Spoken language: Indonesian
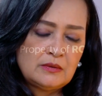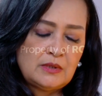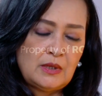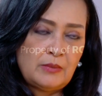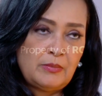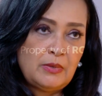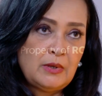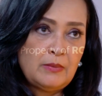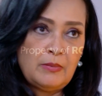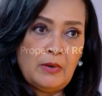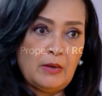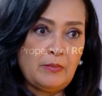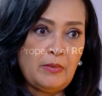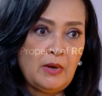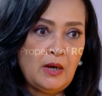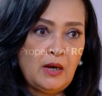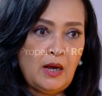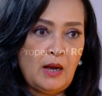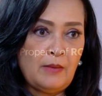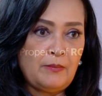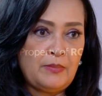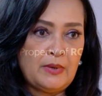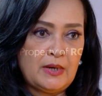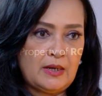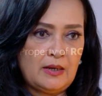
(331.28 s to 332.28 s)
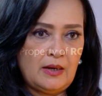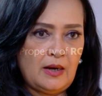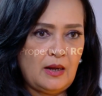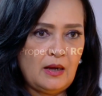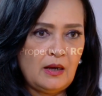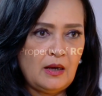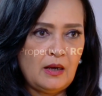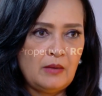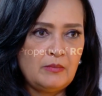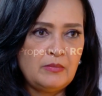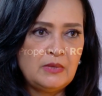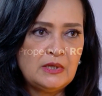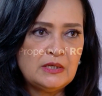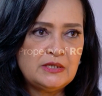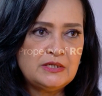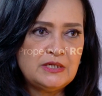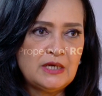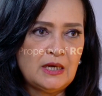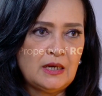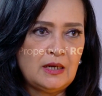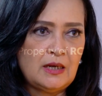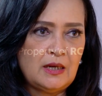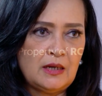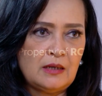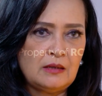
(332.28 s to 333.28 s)
Tapi papa nggak pernah ngambil
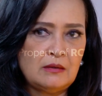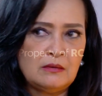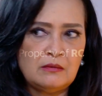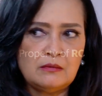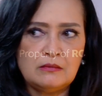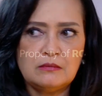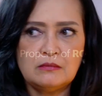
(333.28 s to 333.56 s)
jalan